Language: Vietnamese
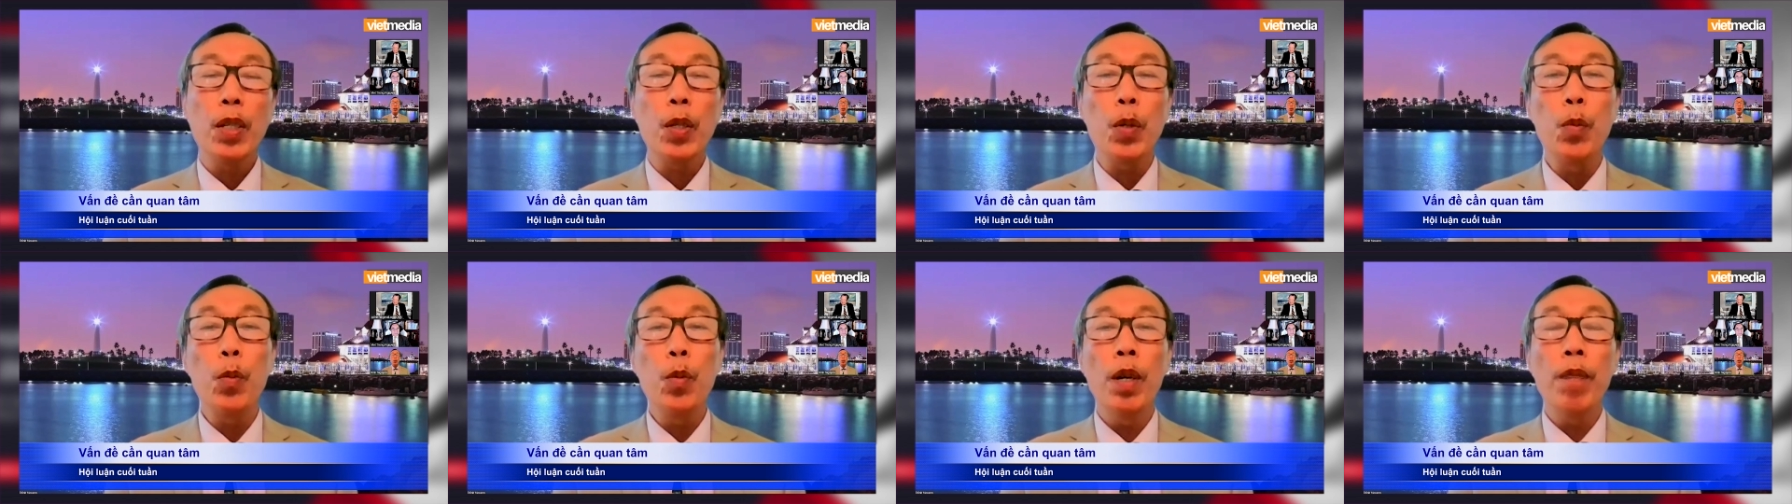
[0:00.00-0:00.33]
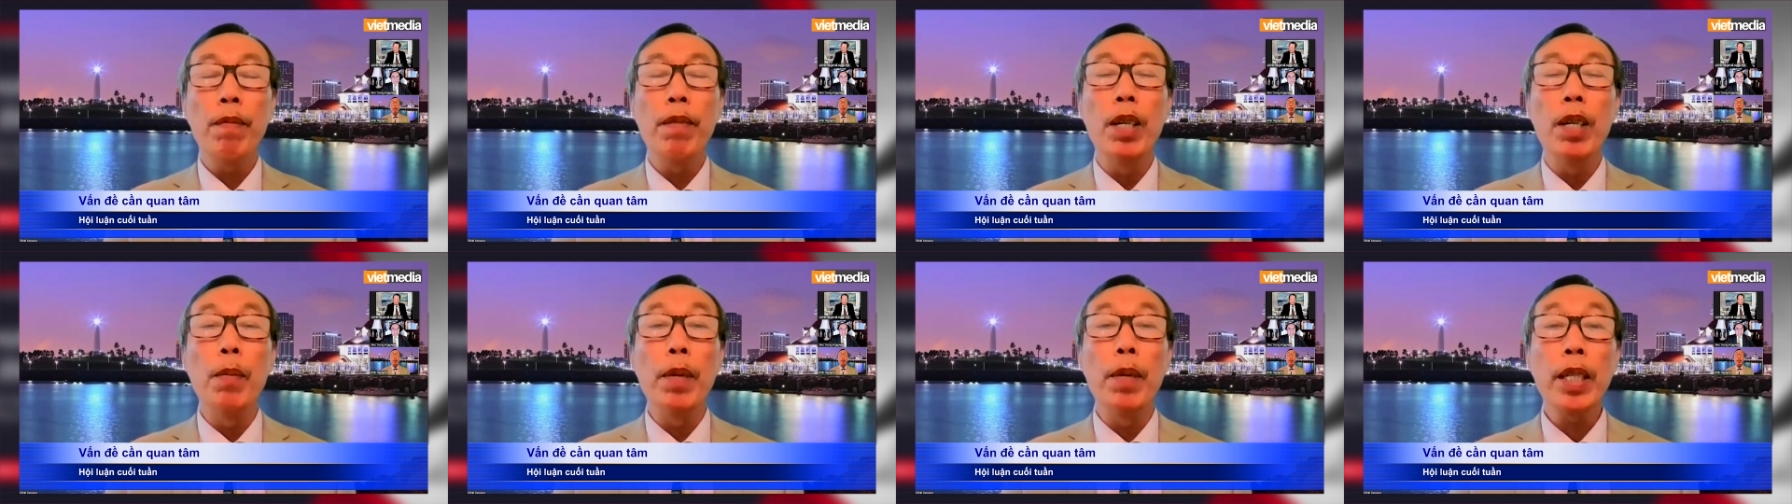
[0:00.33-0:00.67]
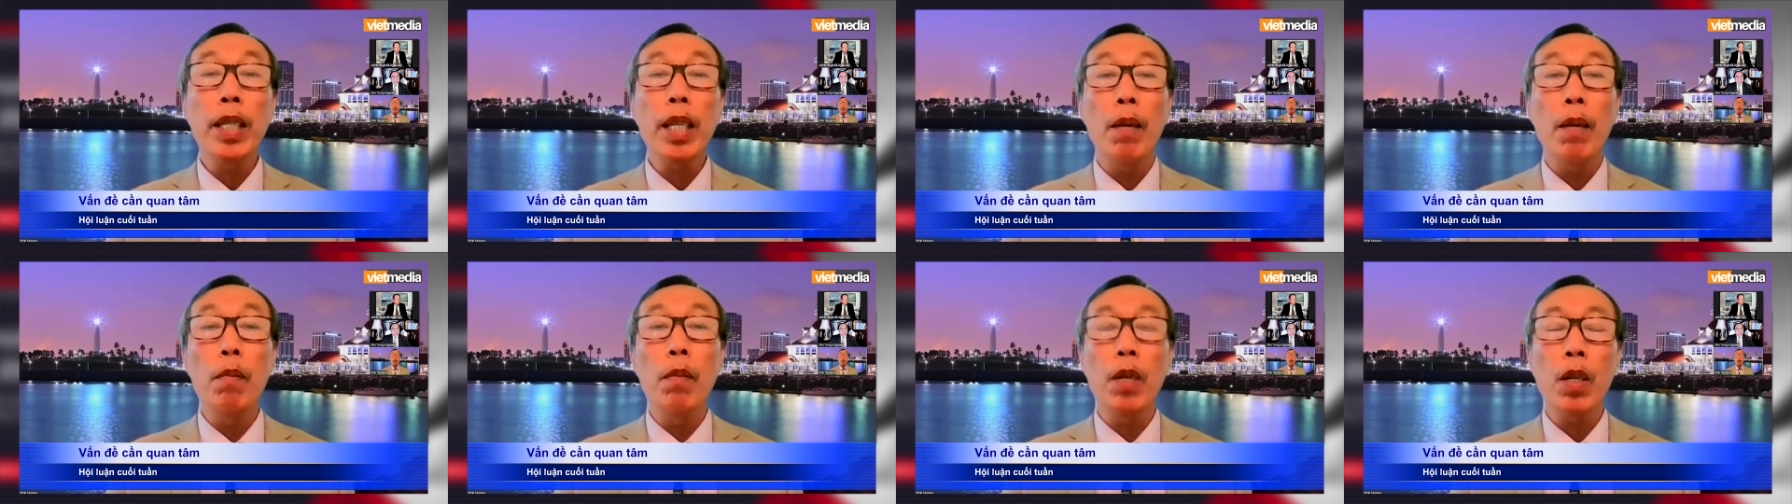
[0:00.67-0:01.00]
Trung Quốc vừa mới
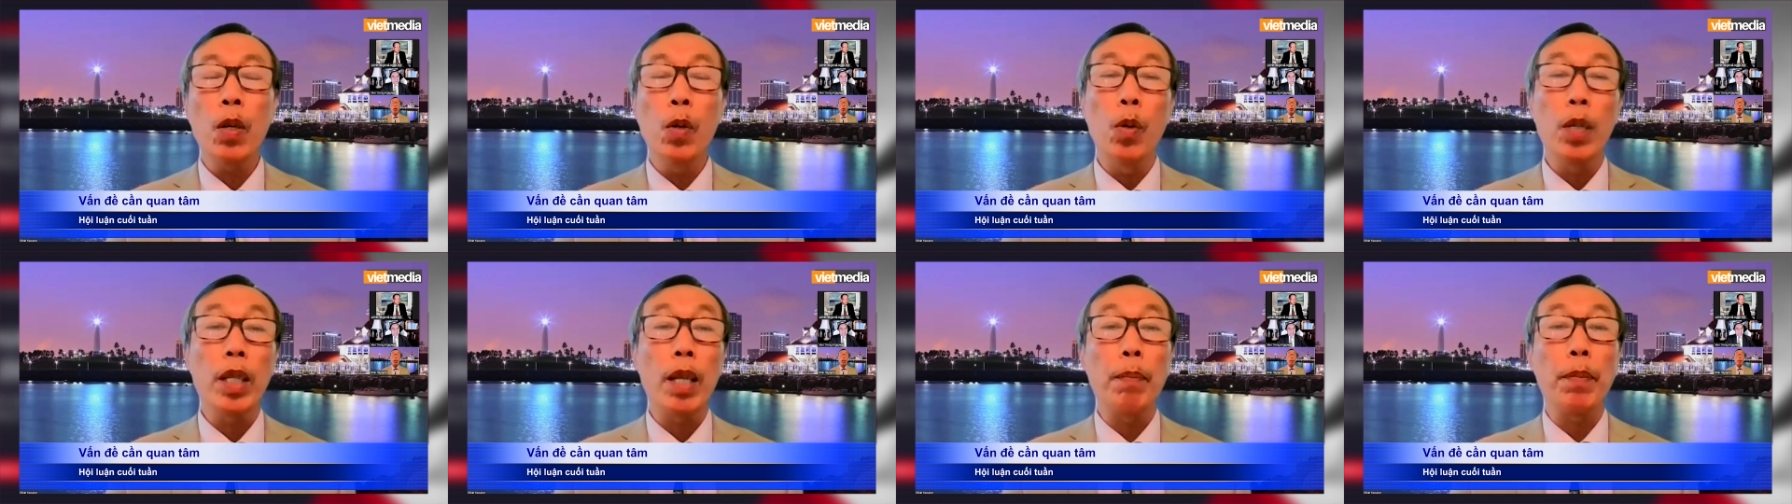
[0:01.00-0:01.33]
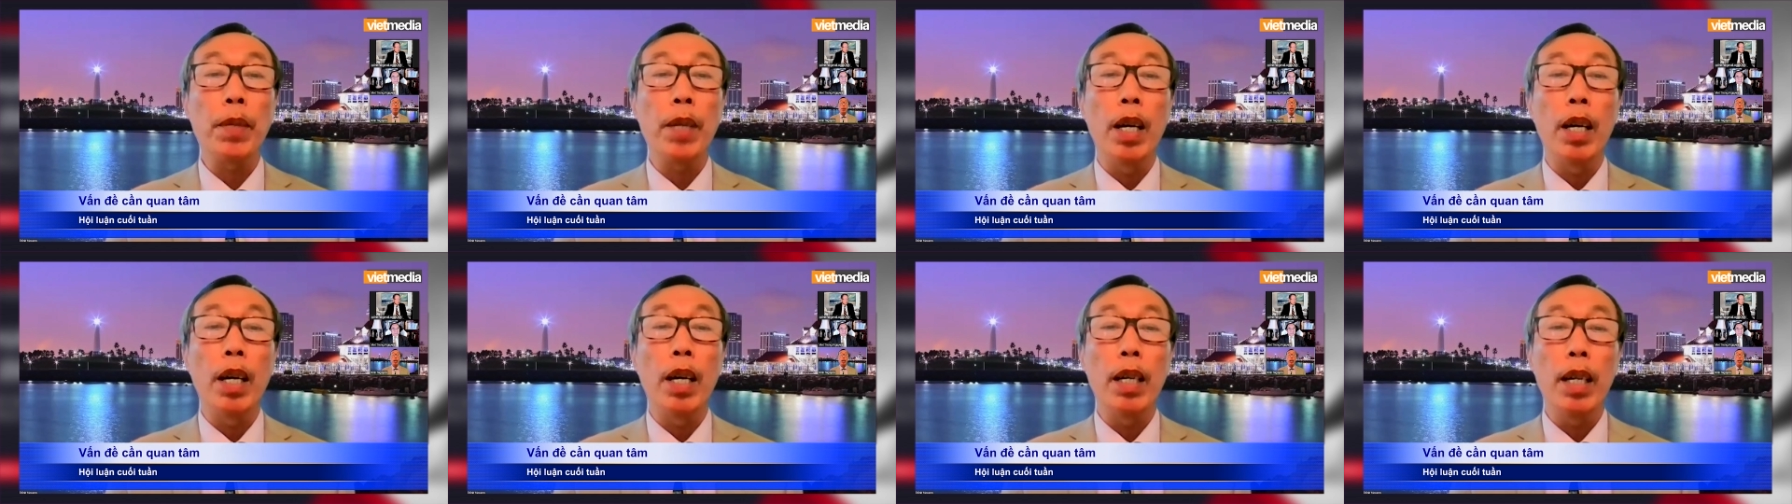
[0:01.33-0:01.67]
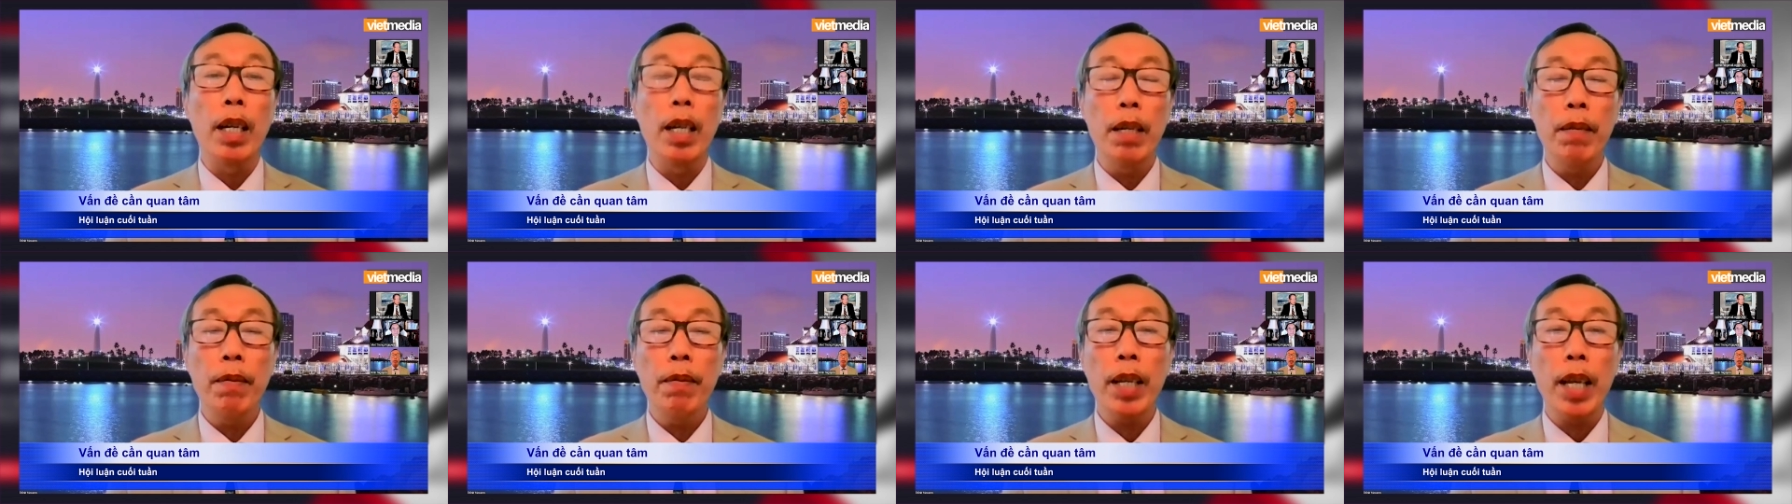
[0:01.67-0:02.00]
xong một cuộc tập trận
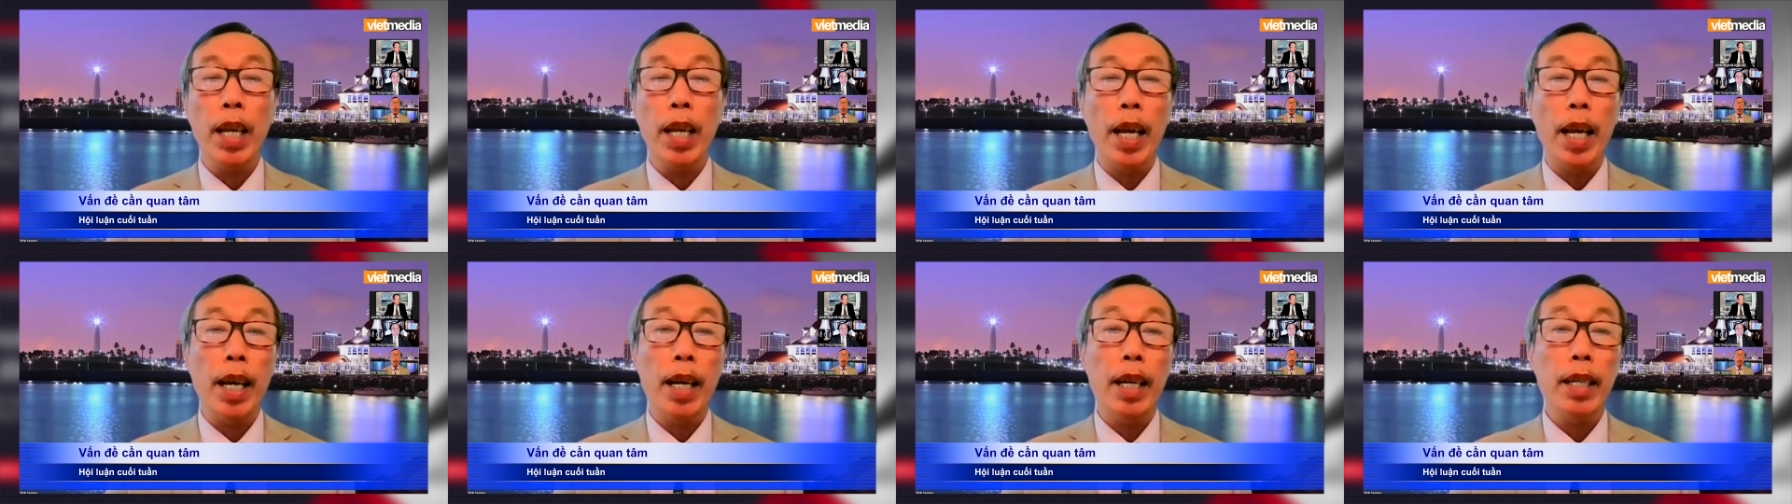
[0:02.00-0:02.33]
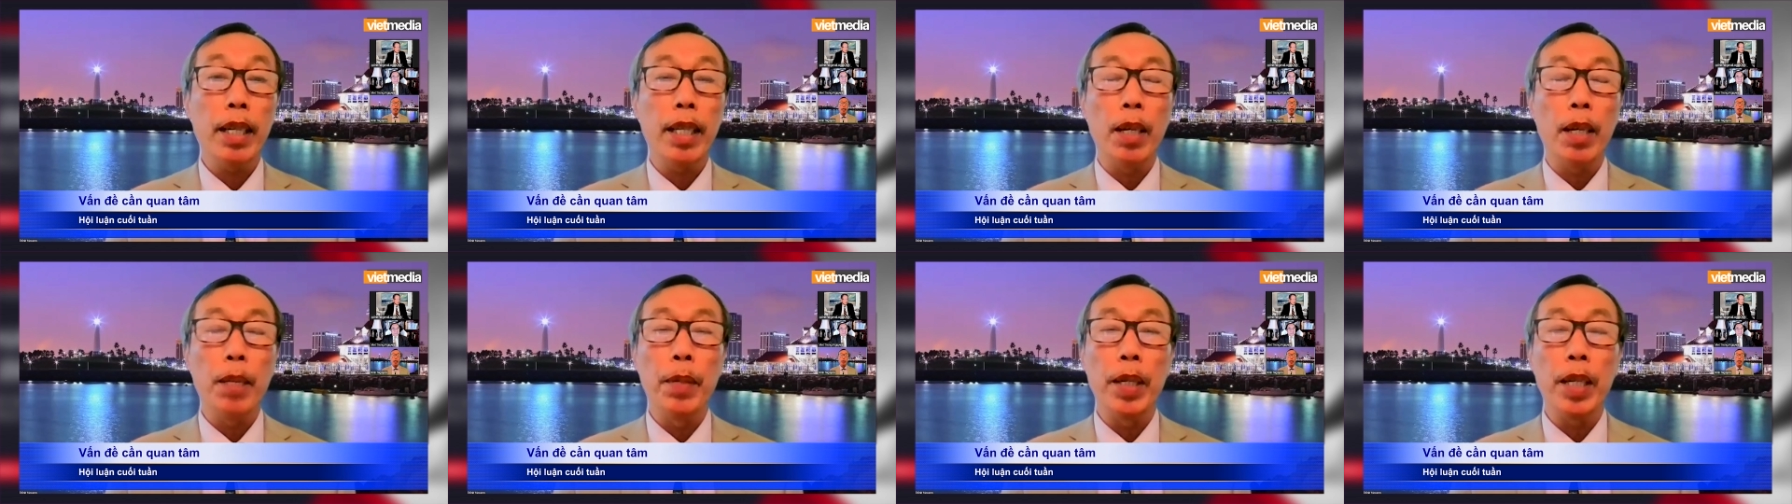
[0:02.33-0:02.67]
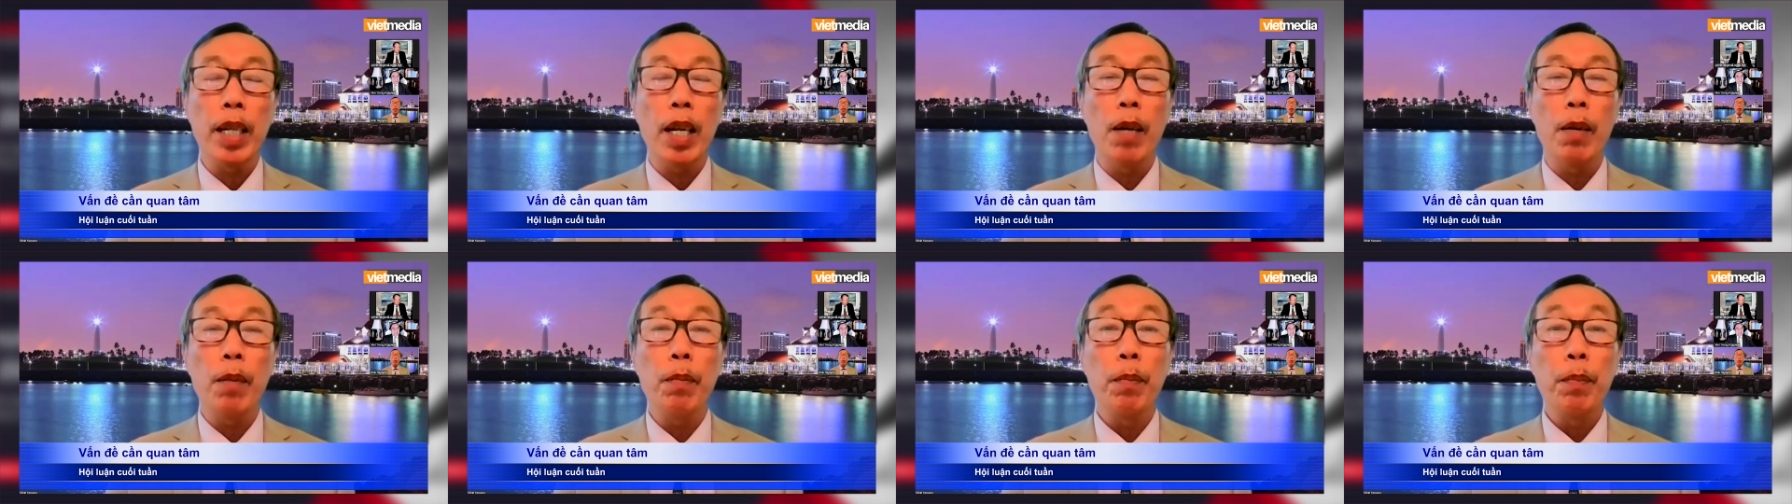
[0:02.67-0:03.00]
lớn với Nga ở
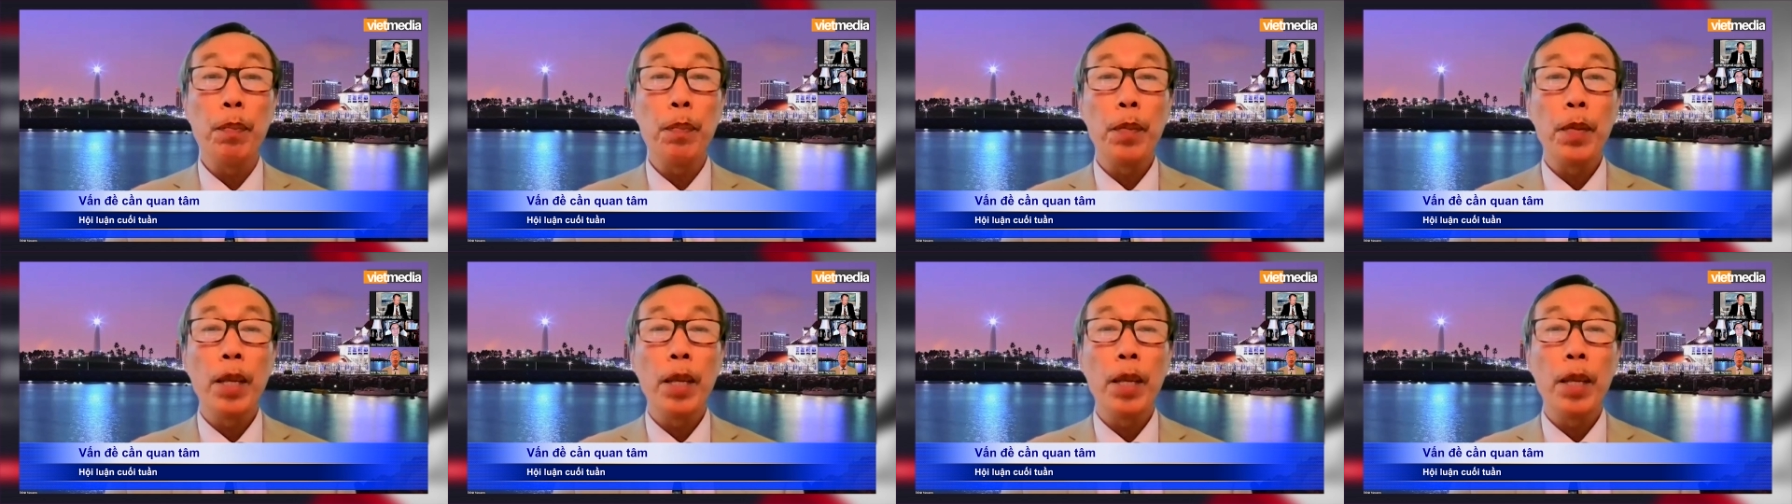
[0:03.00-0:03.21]
Biển Đông